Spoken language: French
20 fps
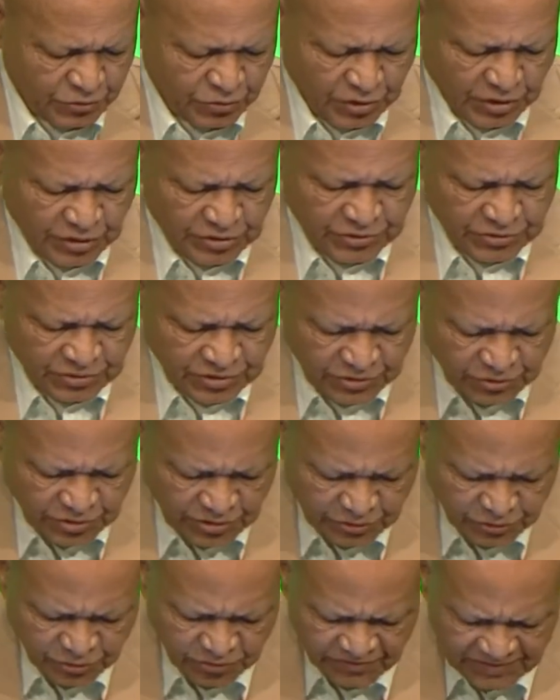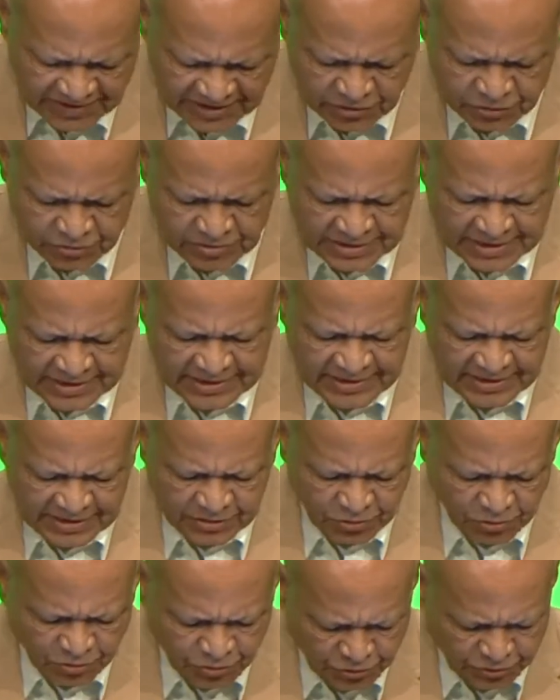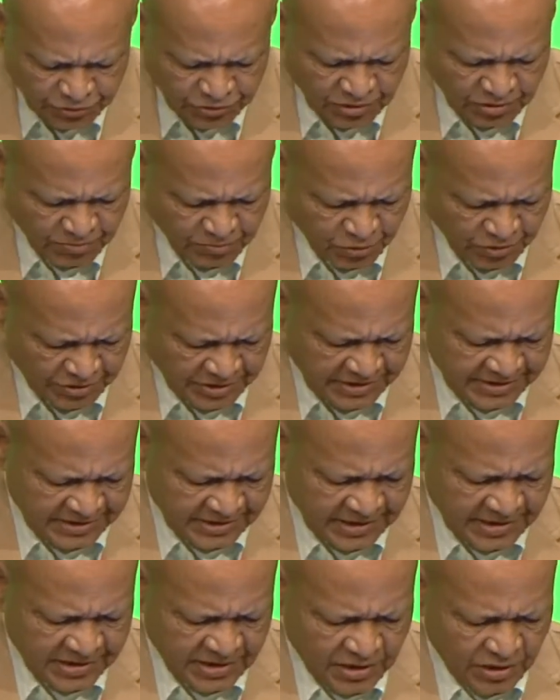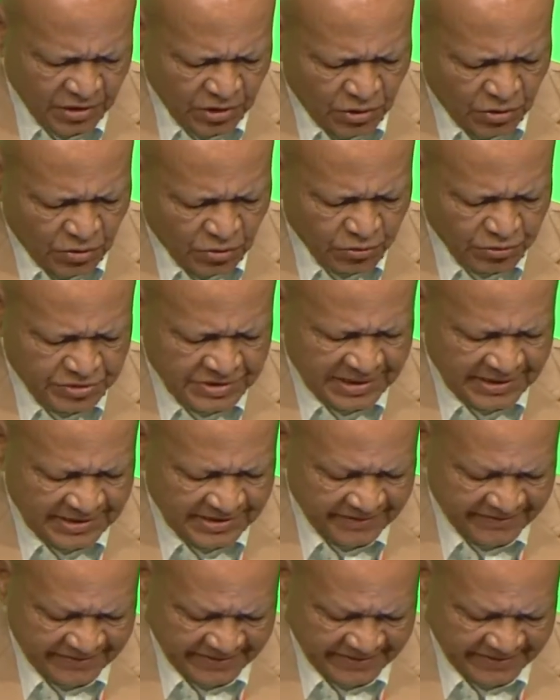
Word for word: sur, sur ces 28 années de lutte politique au sein des